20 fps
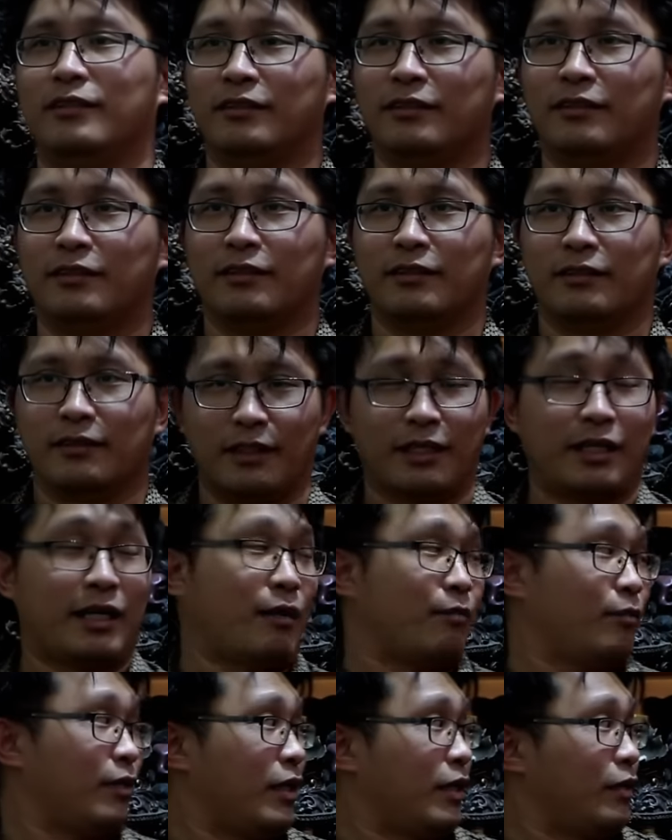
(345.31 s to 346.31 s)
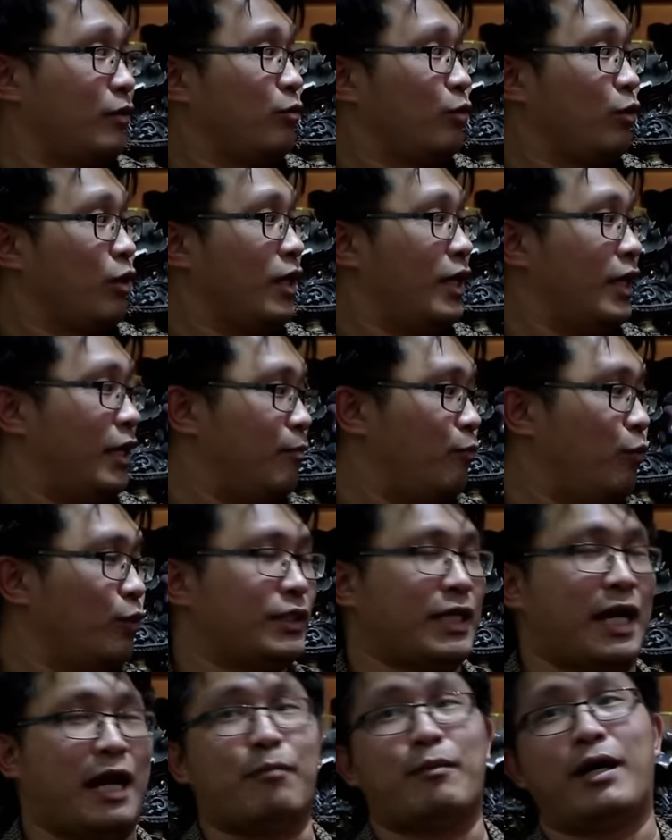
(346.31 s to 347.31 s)
ครับนะครับนะก็เลยบู
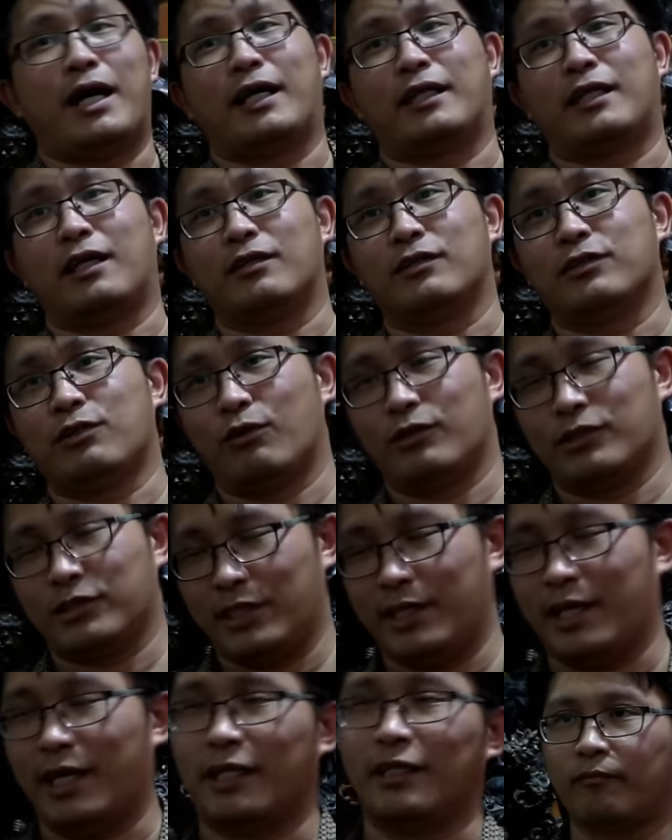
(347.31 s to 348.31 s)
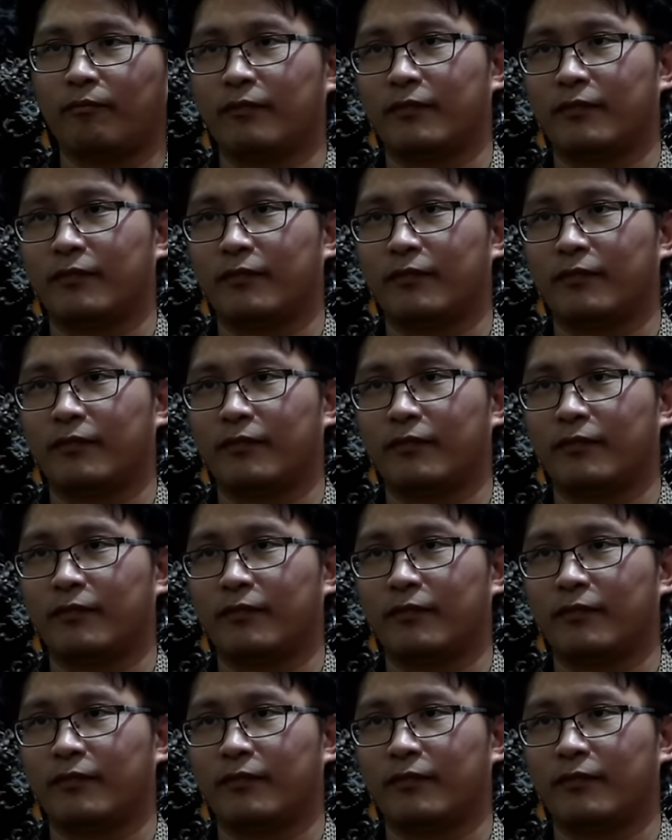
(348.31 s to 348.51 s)
ชามาทั้งสองเสียง